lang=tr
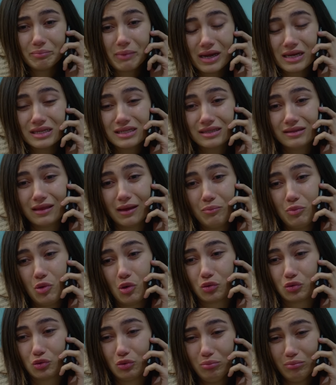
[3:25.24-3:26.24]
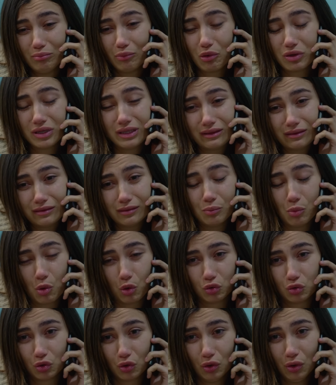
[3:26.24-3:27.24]
Ben istemiyordum. İttim
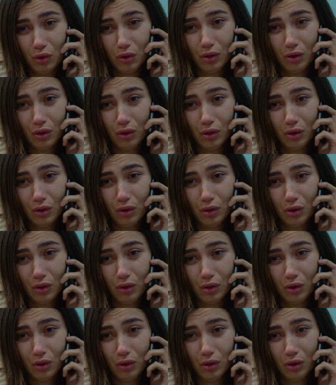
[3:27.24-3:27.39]
onu.